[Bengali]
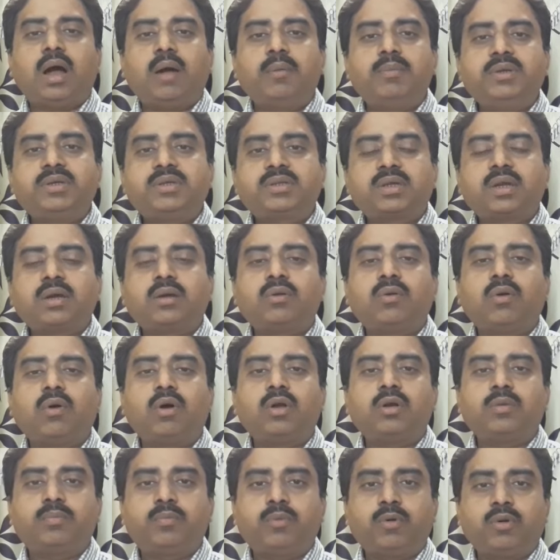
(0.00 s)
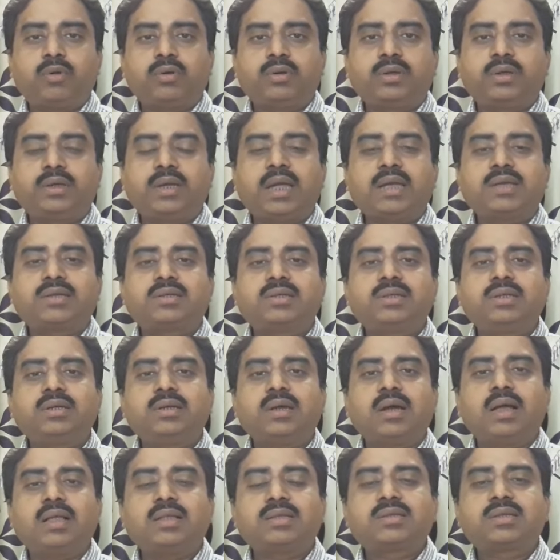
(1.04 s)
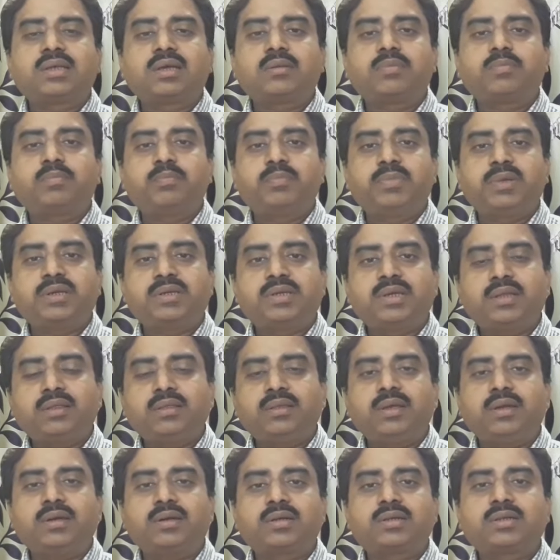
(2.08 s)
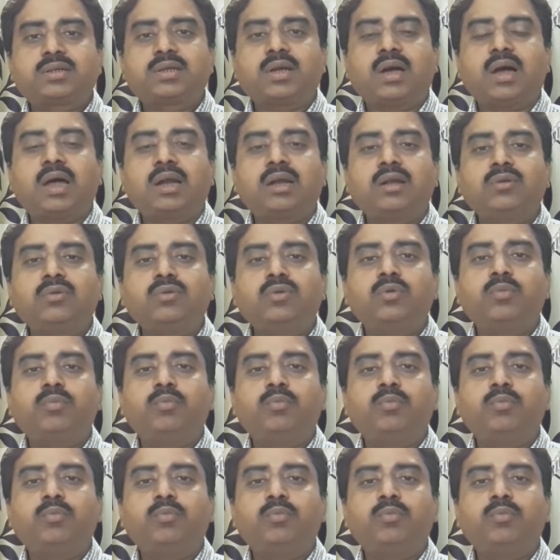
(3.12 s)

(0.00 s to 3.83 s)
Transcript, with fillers: আবিষ্কার হওয়ার পর গ্যাস্ট্রিক আলসার পেশেন্টদের সারানোর